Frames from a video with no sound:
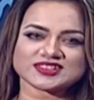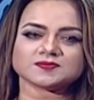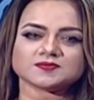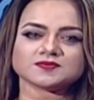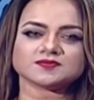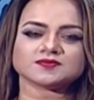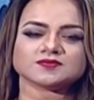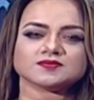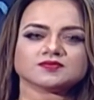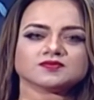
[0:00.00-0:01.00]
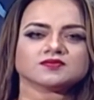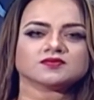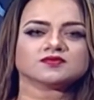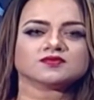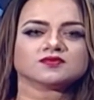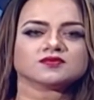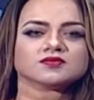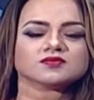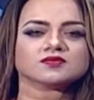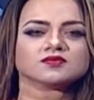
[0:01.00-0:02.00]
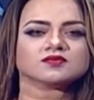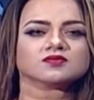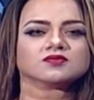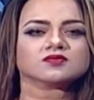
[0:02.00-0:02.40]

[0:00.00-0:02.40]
আমার গ্যাস্ট্রিক আলসার এর ধরুন